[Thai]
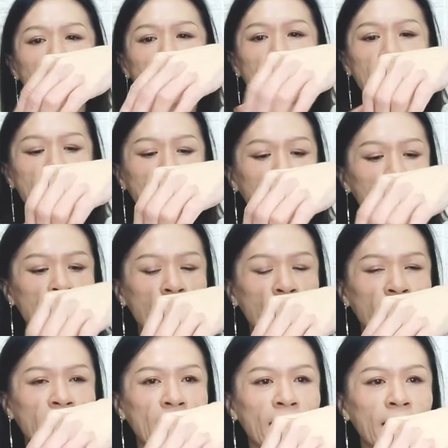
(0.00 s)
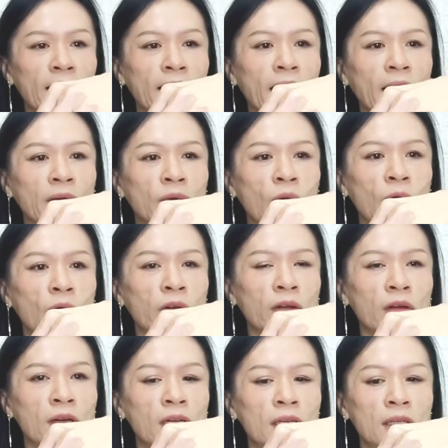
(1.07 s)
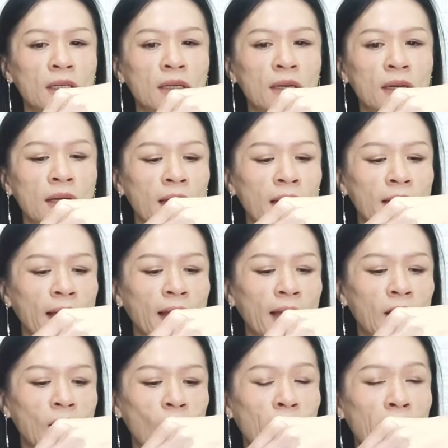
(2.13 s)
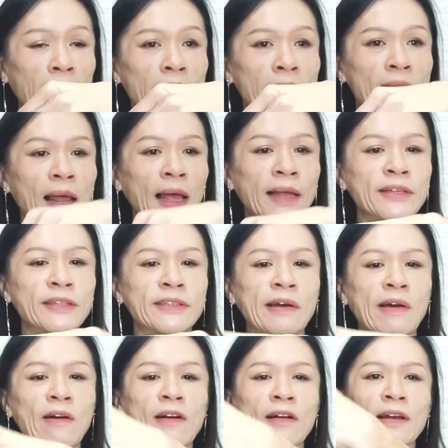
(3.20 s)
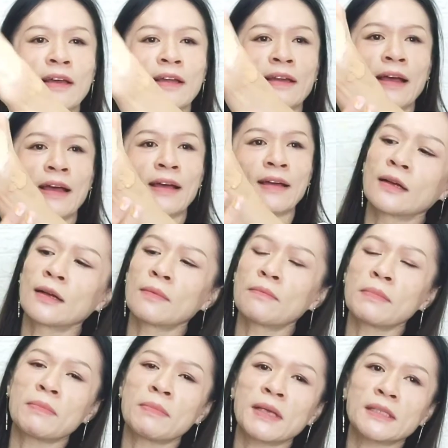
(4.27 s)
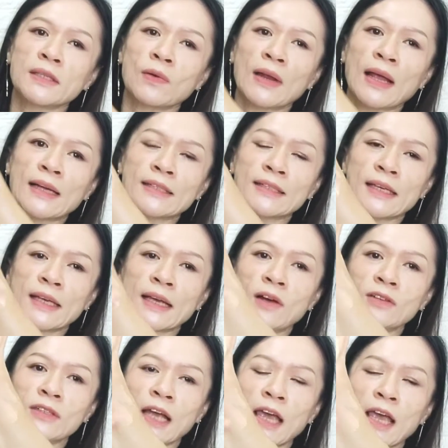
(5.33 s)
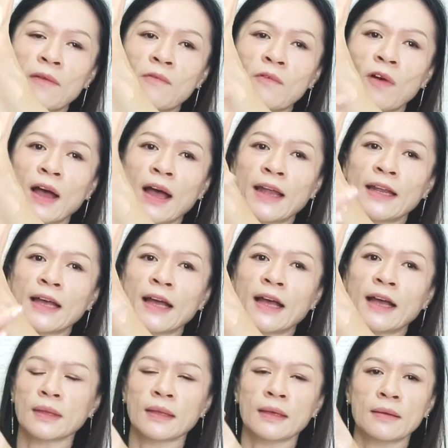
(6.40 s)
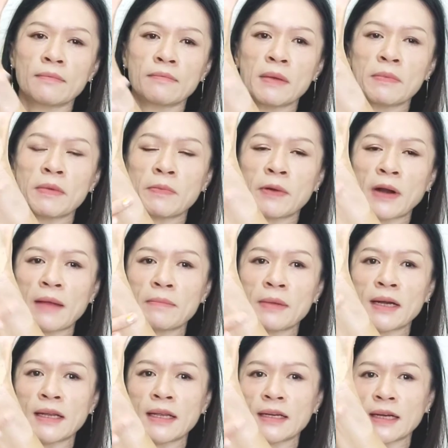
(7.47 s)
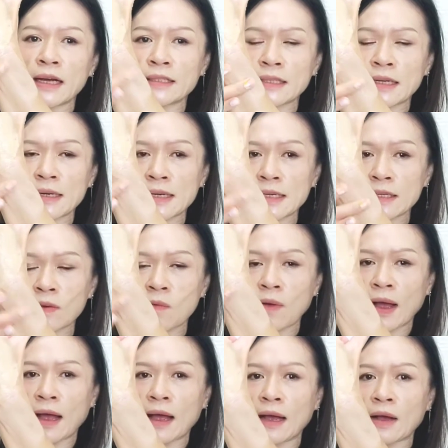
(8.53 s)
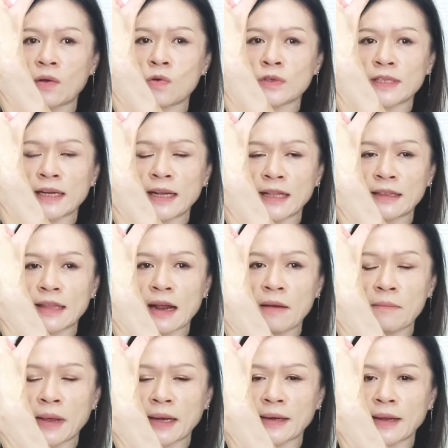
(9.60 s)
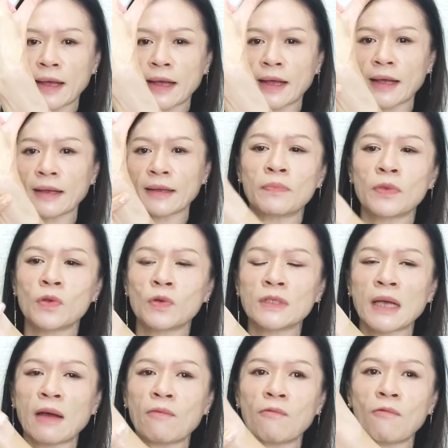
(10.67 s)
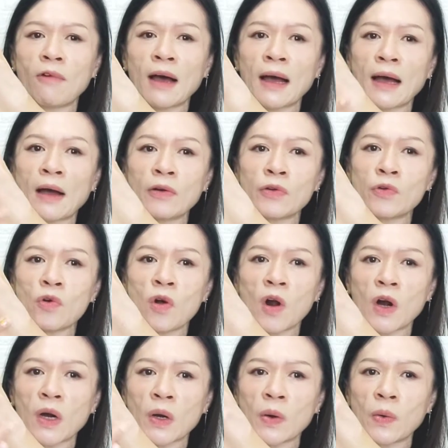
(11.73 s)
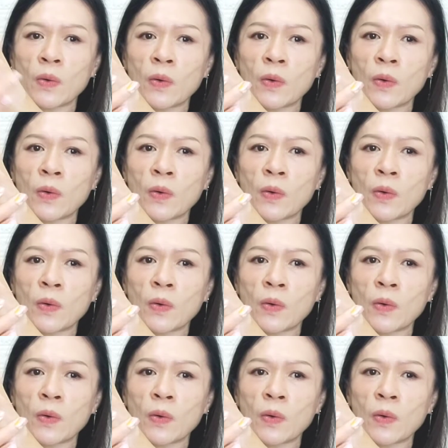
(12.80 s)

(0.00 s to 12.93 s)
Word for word: เป็นเนื้อลิควิดเลยนะคะทุกคนก็คือเทลงไปนี่ไหลจ๊อกเลยนะ บี บี Sola สีเขาจะเข้มกว่านะคะบี บี Primer นี่เนื้อจะเลื่อนกว่า Cushion Ultra Matte นะคะดูฉ่ำวาวดูโกร